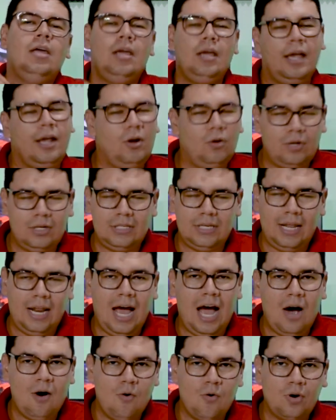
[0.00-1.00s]
que no
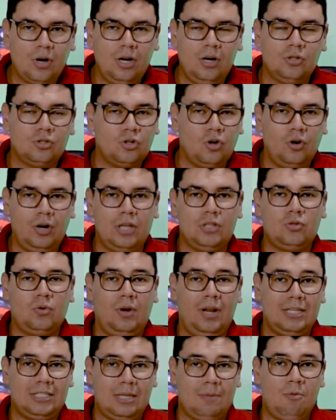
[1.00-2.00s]
quisiera aburrirlos con esto
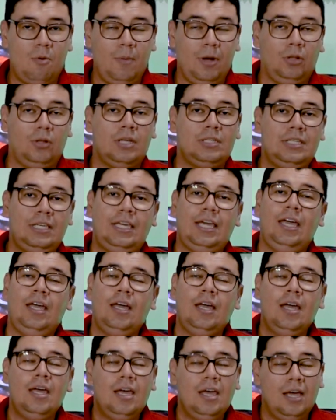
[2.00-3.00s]
en este momento. Así
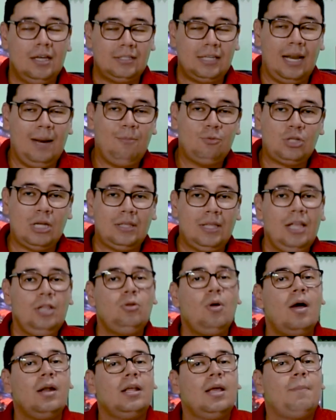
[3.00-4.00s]
que estaremos
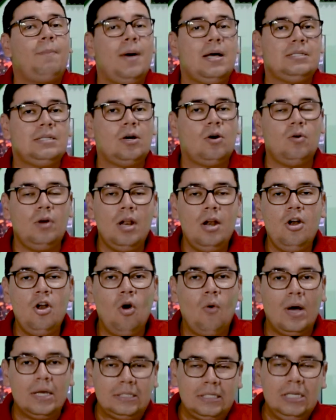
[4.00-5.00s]
atentos a ver qué pasa con el
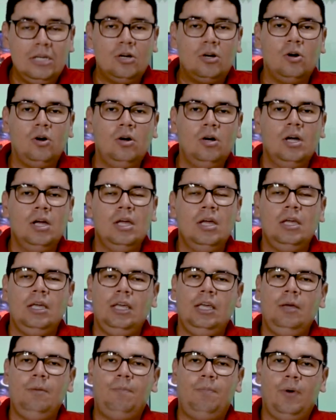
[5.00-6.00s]
Nova 5
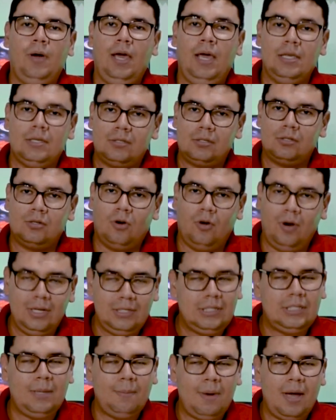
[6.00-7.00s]
y pues con
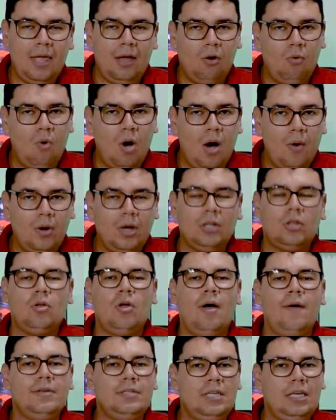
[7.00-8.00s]
ese tema de Huawei que
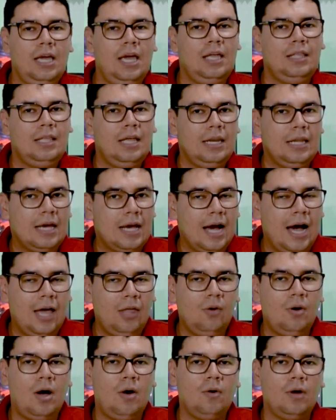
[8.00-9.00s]
todavía sigue
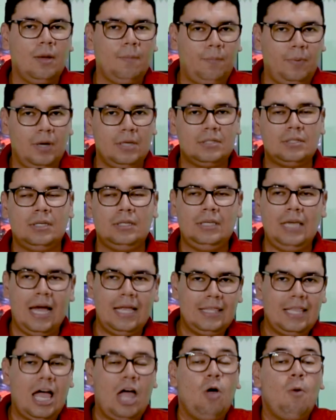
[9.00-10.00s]
delicado, aunque pues ya
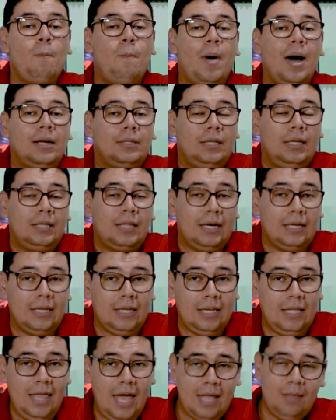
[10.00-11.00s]
han dado un parte de
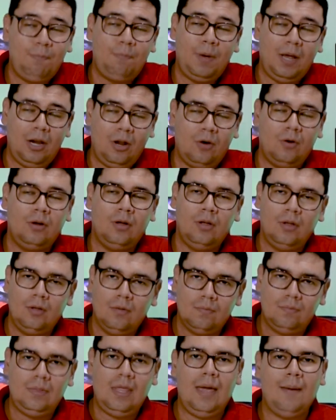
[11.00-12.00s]
tranquilidad pero
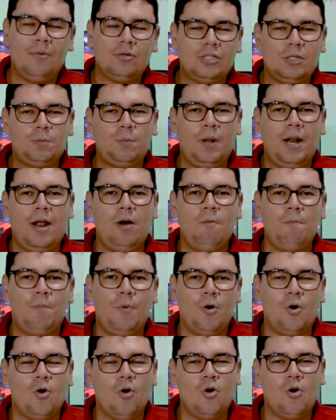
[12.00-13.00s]
debemos esperar un
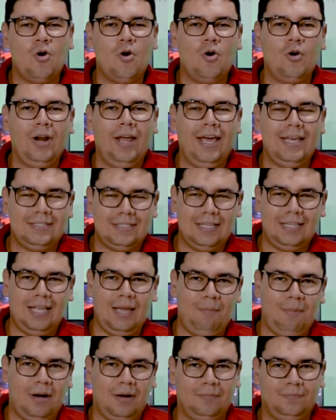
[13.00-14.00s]
poco con este tema.